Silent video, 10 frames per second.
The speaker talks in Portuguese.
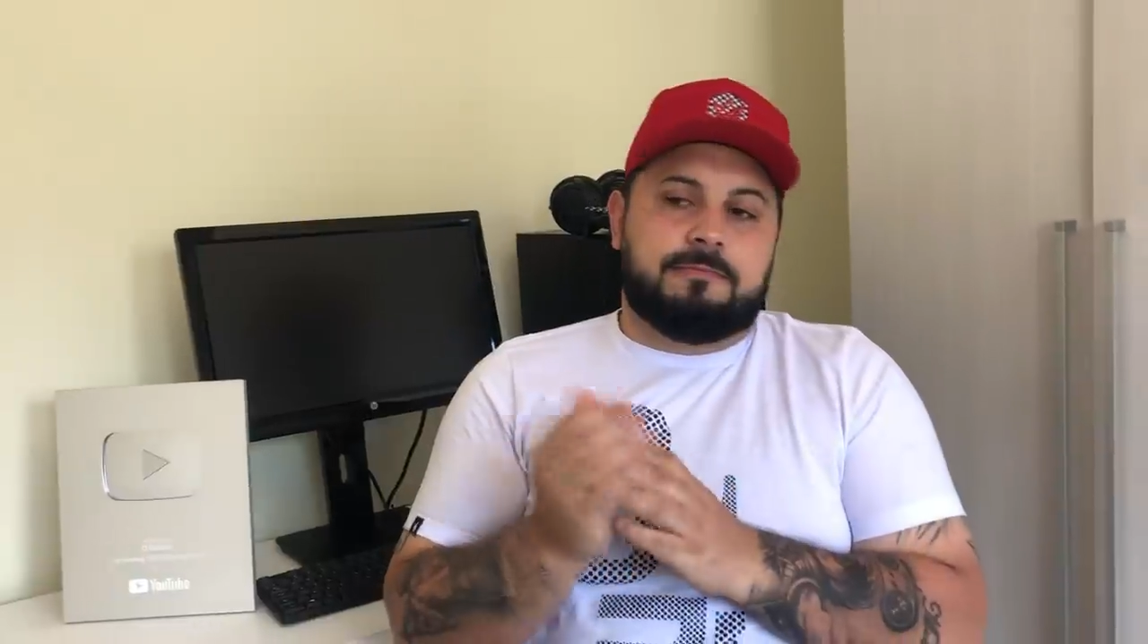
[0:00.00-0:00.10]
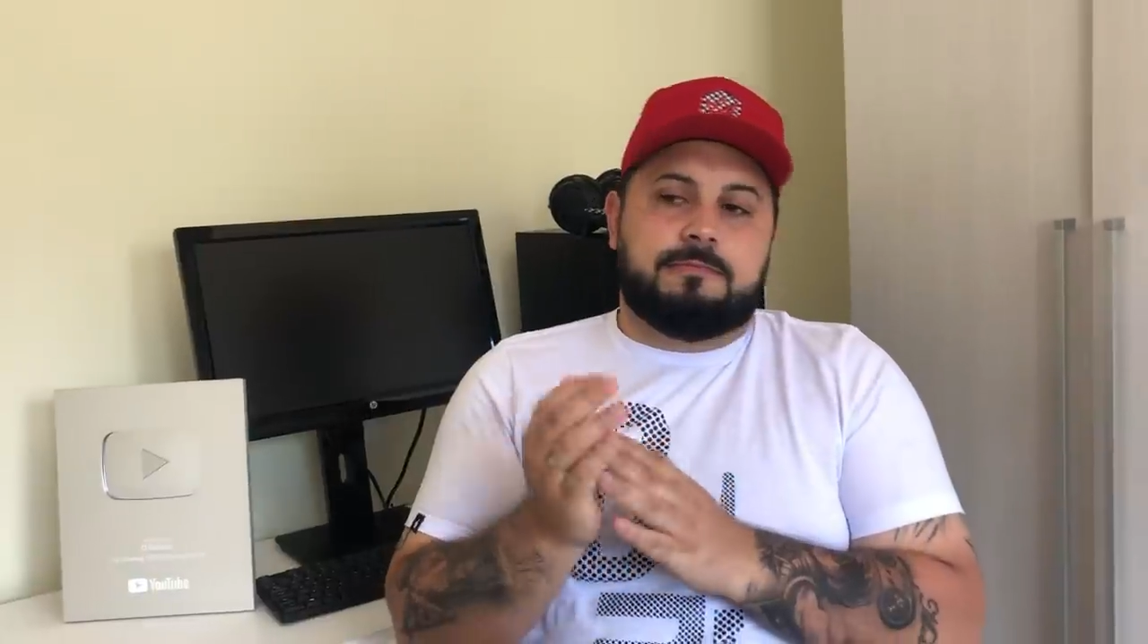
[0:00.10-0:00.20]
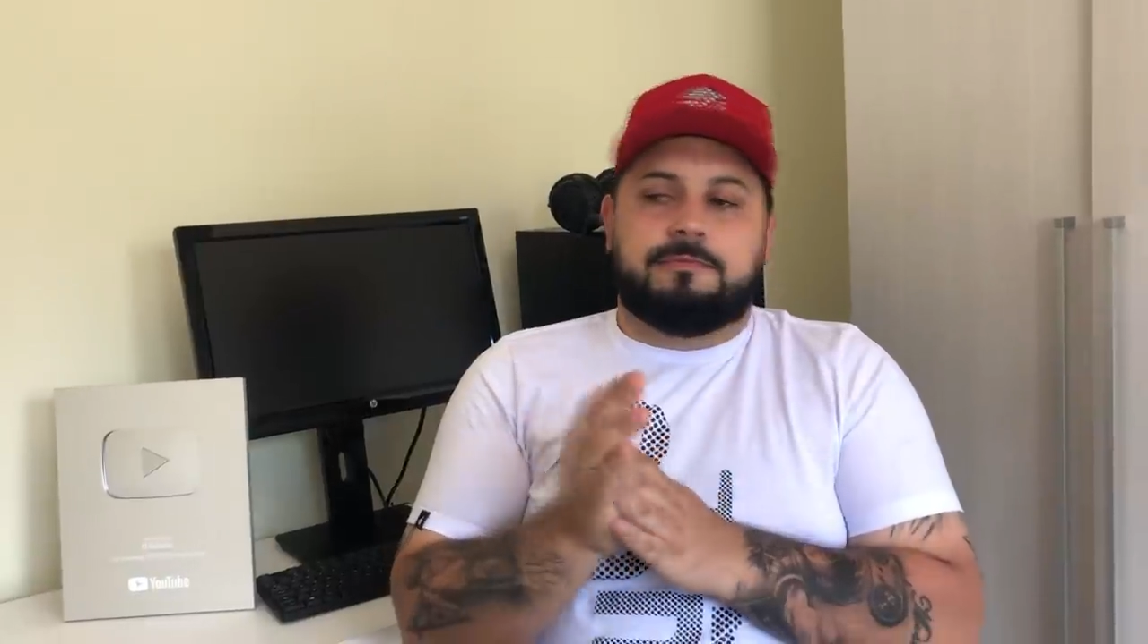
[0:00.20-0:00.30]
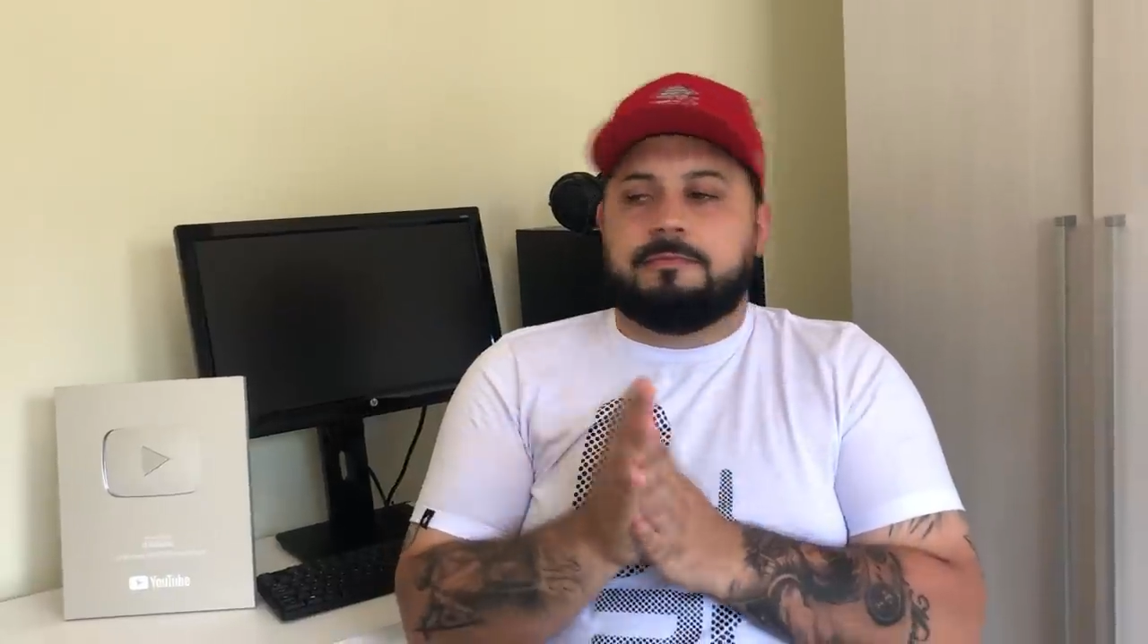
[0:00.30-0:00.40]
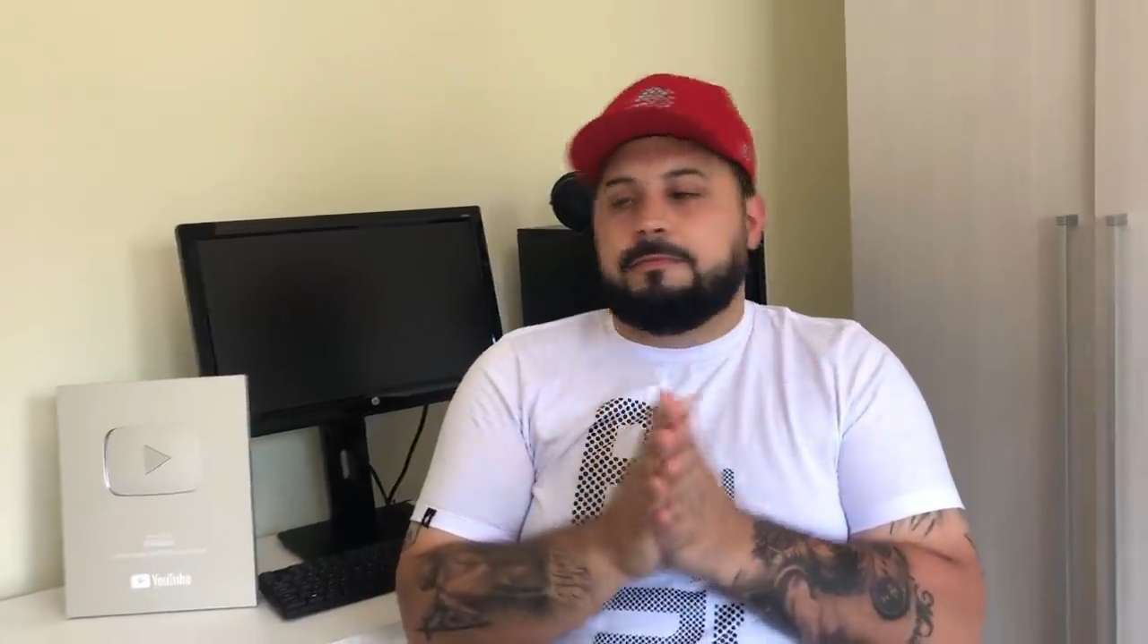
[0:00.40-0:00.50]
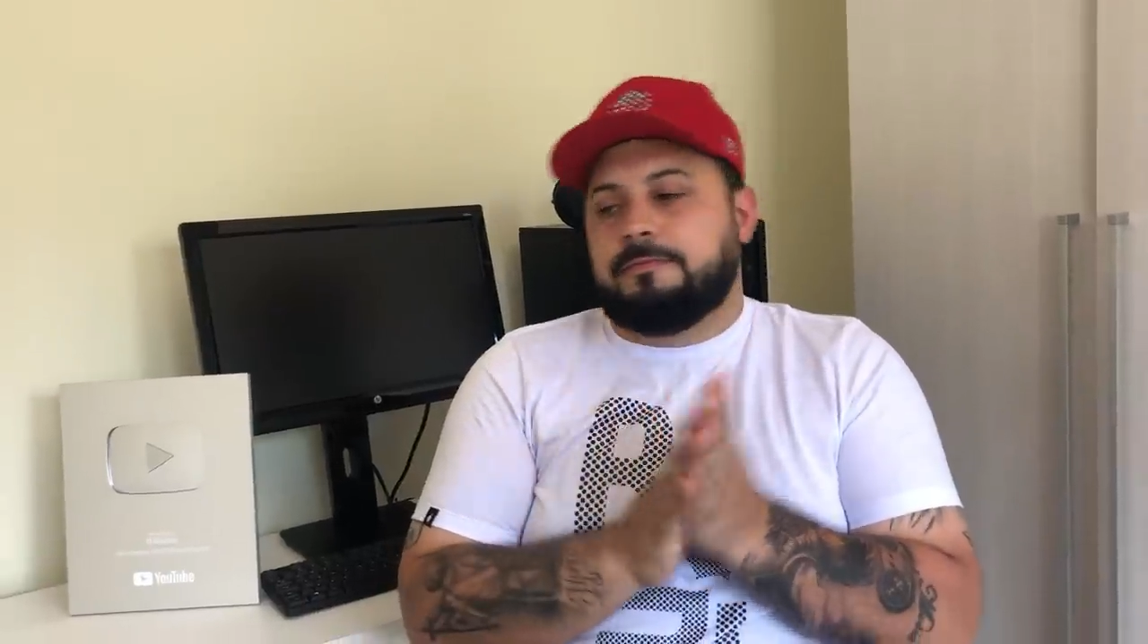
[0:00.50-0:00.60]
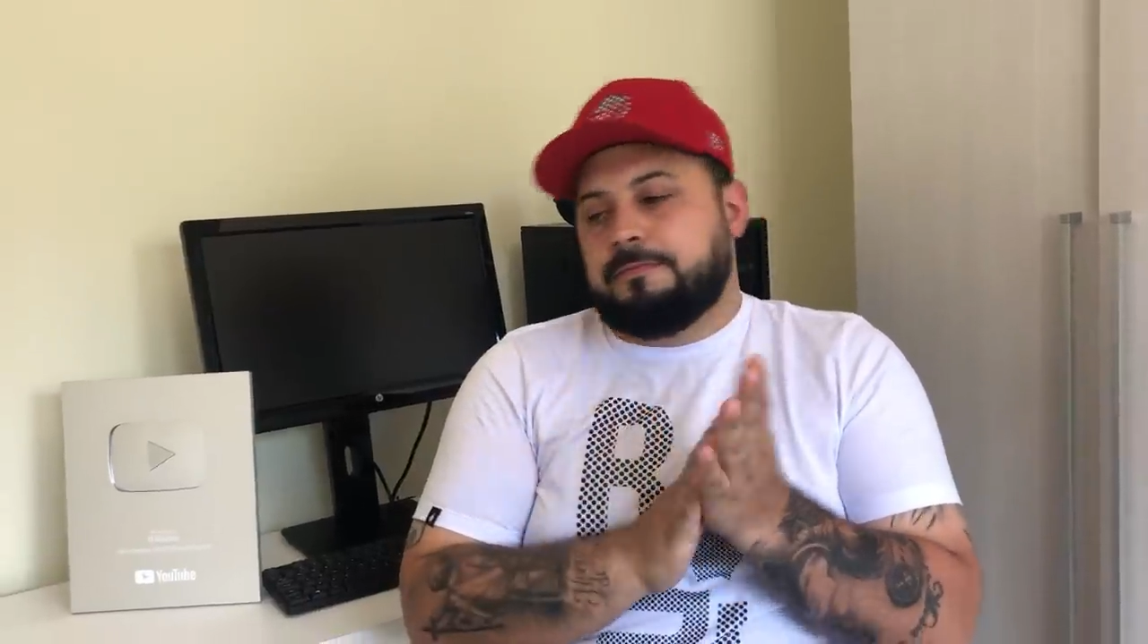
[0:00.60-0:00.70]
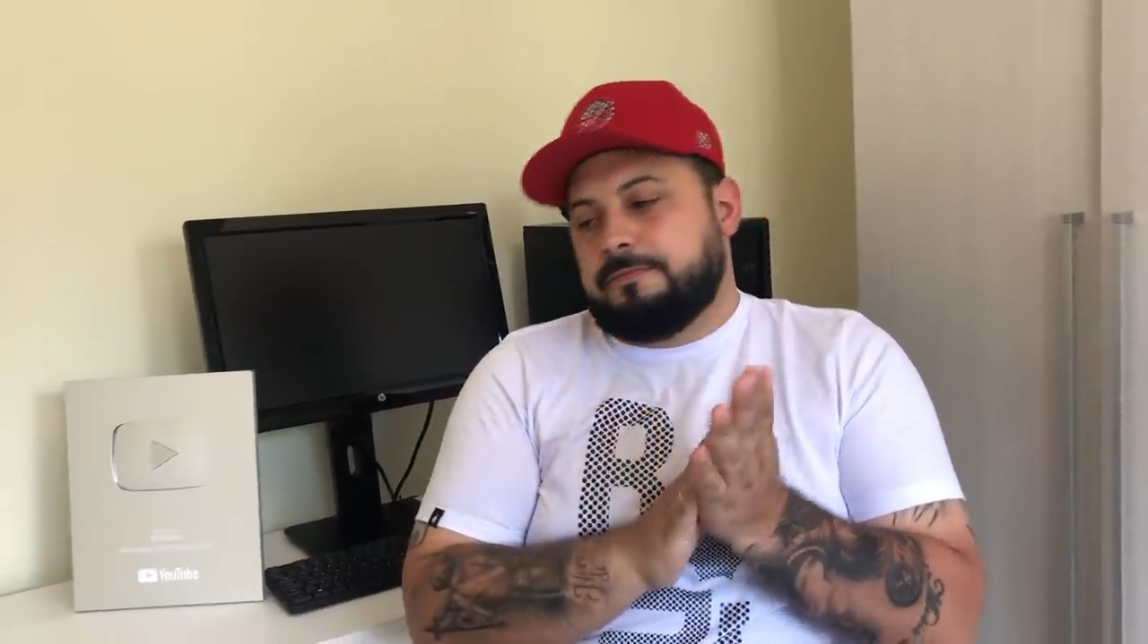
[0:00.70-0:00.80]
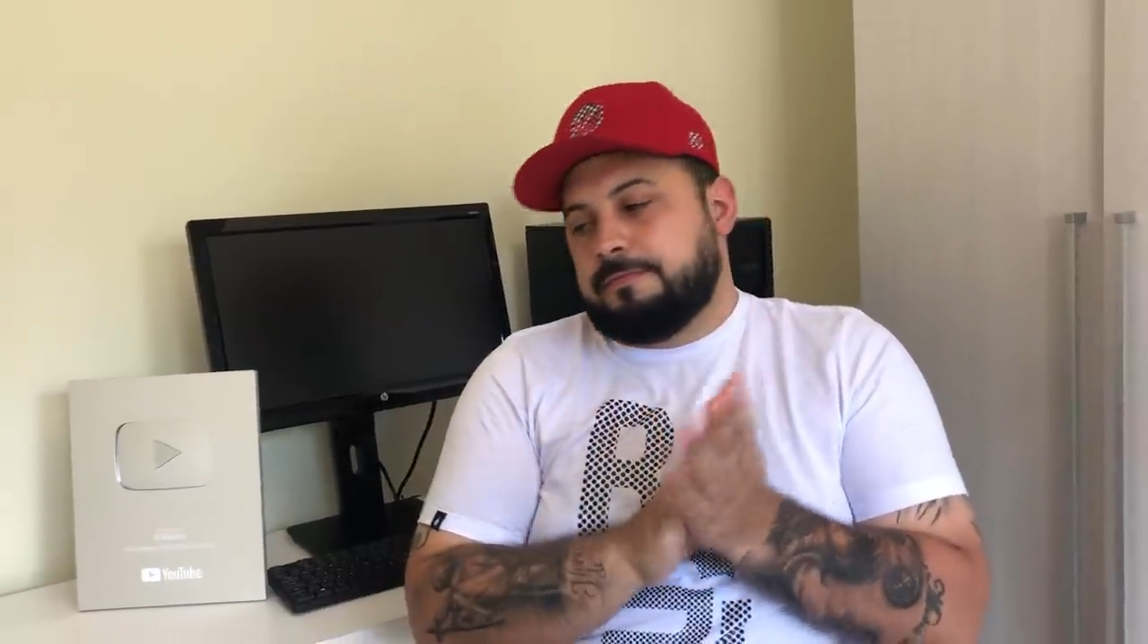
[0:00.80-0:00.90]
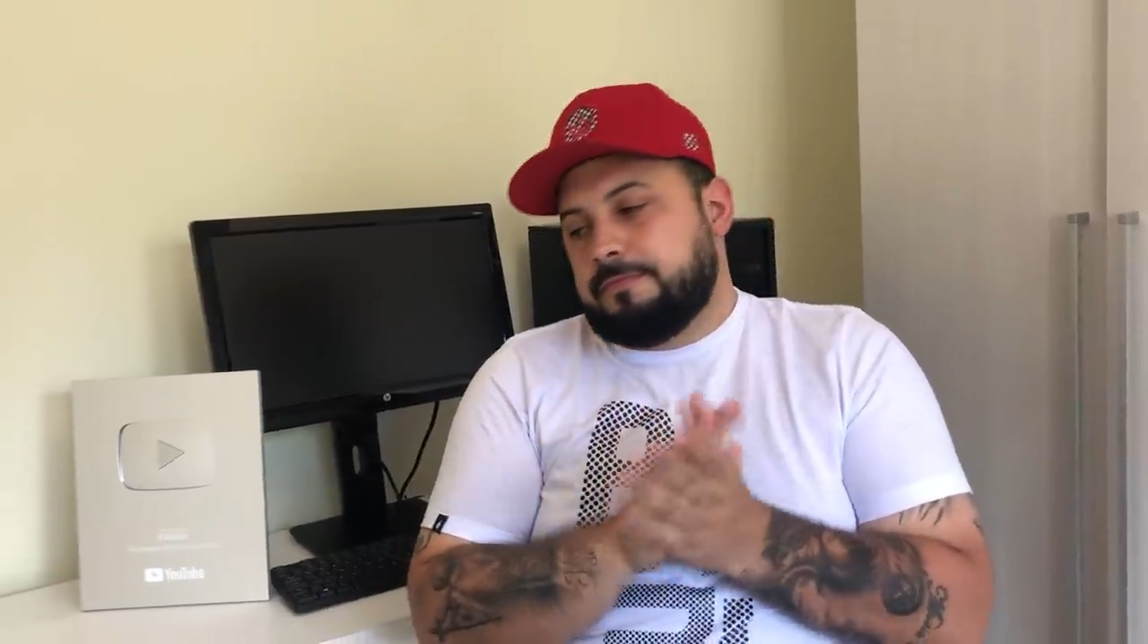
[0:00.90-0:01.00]
migués,
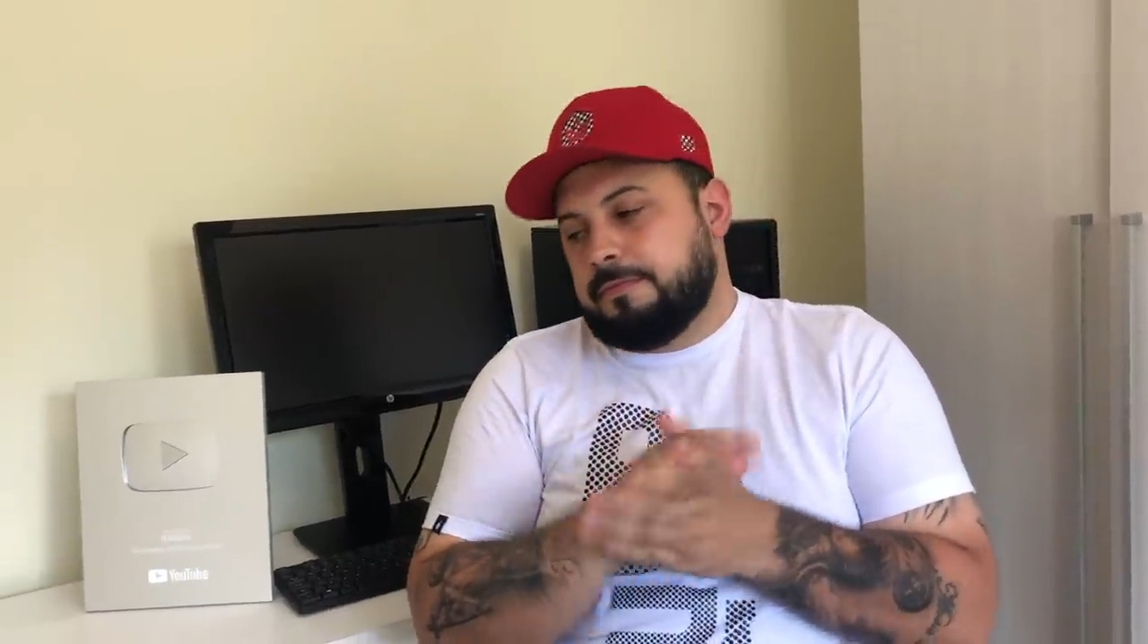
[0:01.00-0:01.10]
né?